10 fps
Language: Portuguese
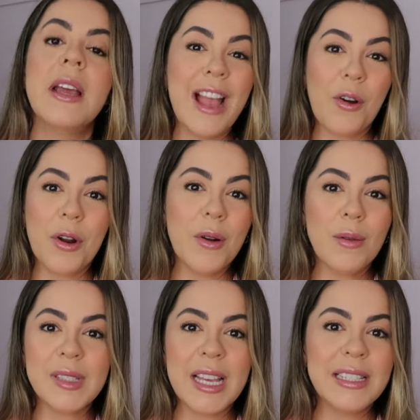E agora eu
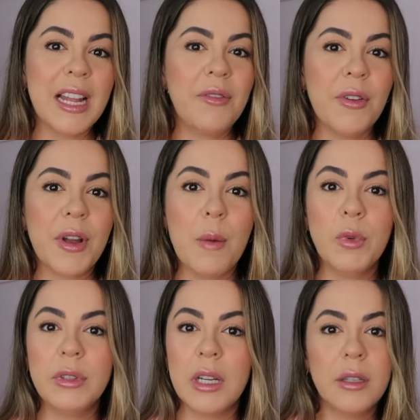não sei se ele vai ficar
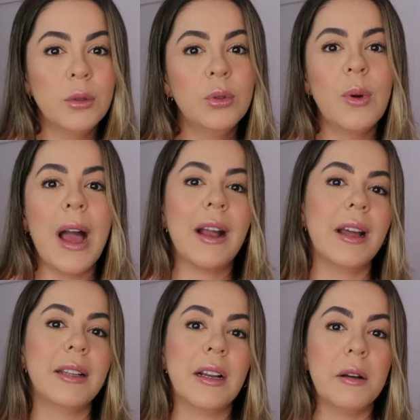mudando a
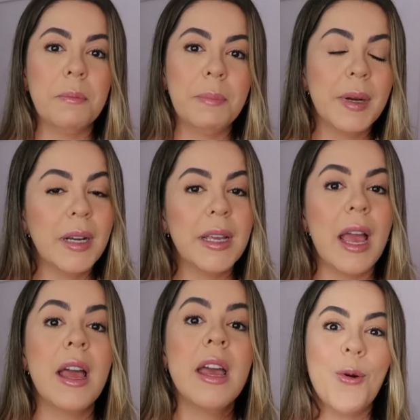cada
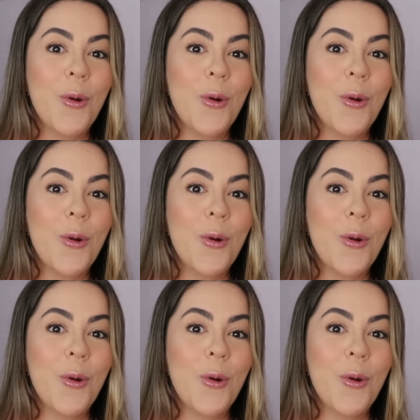campanha.